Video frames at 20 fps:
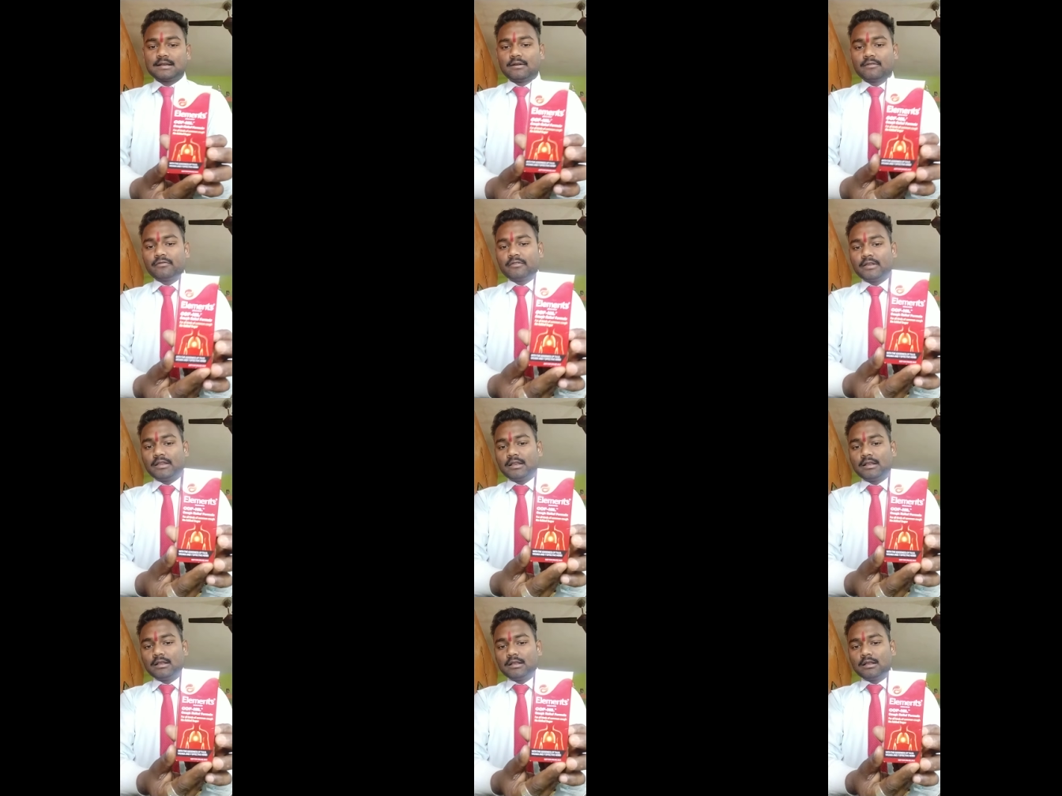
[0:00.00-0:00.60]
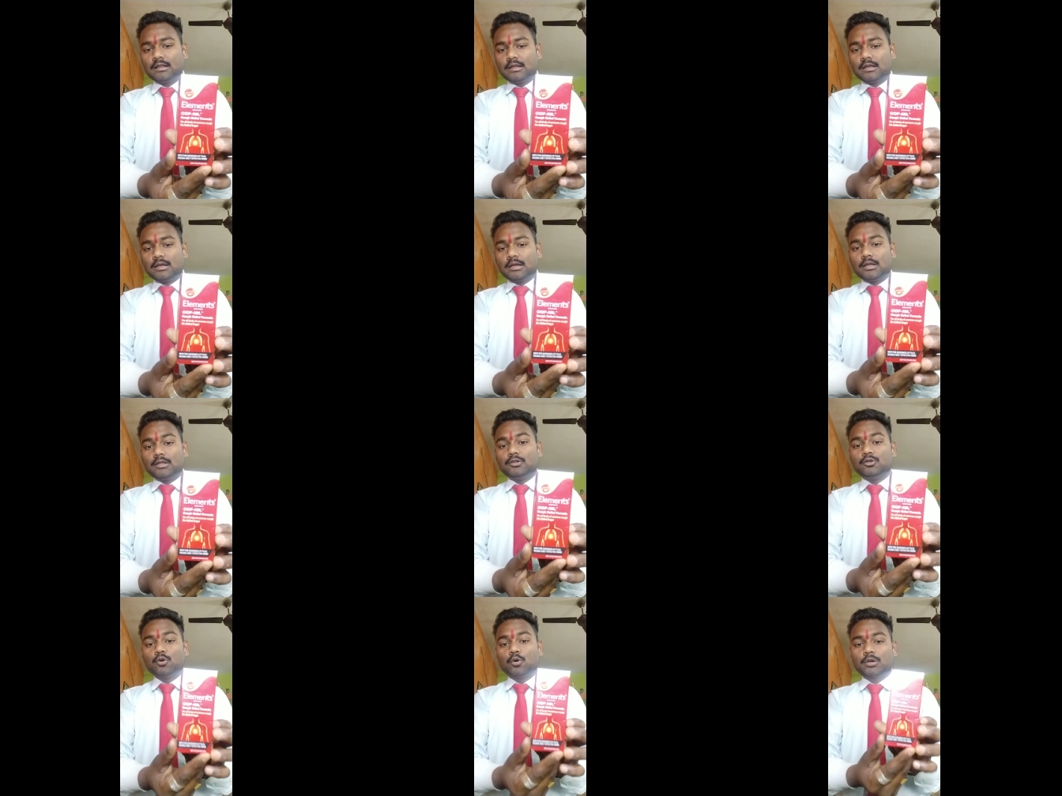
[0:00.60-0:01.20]
कफ नील
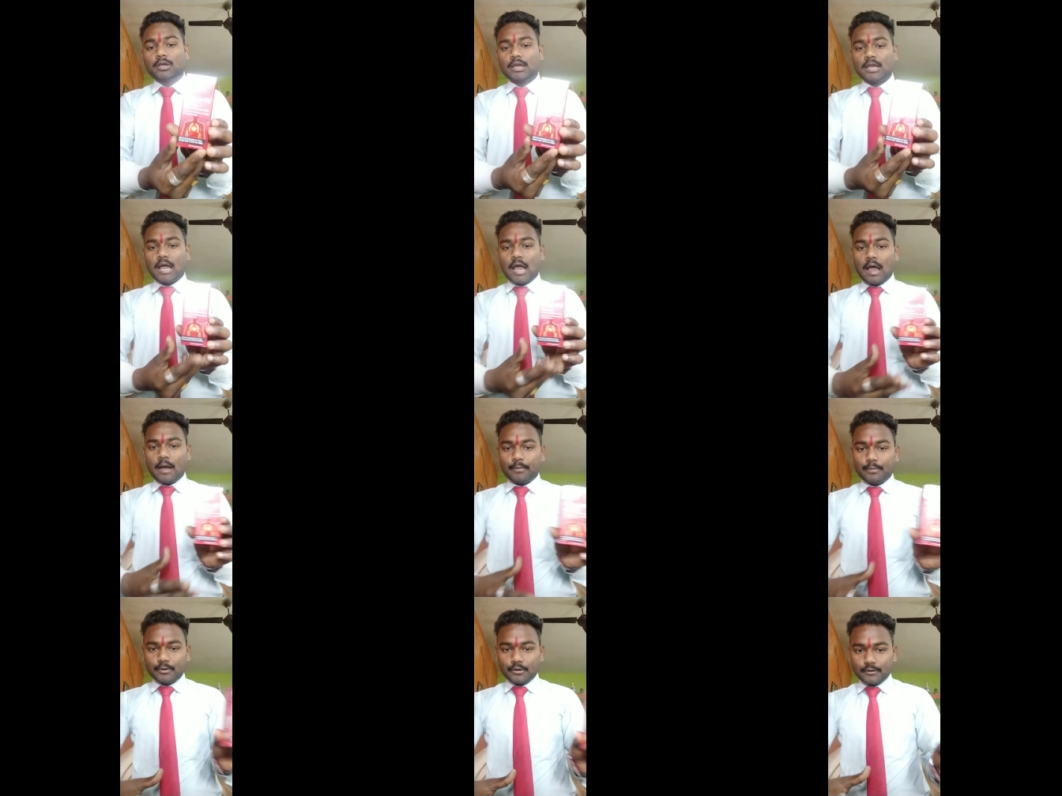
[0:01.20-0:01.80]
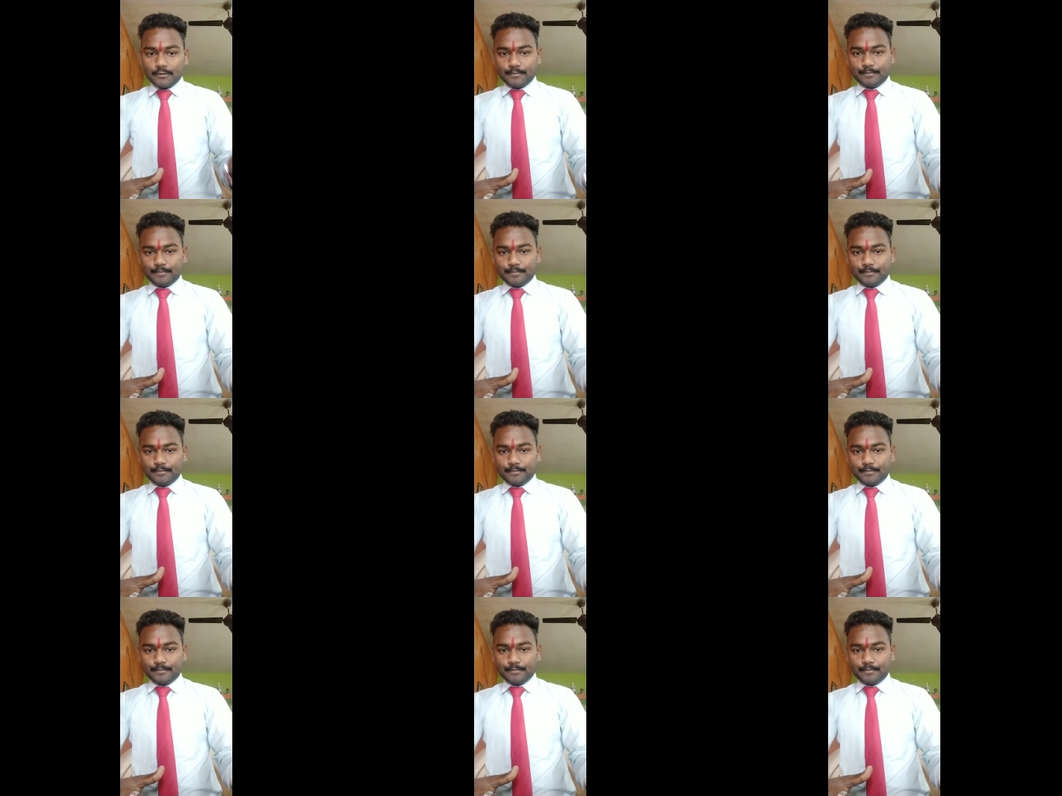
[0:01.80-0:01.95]
जो कि आप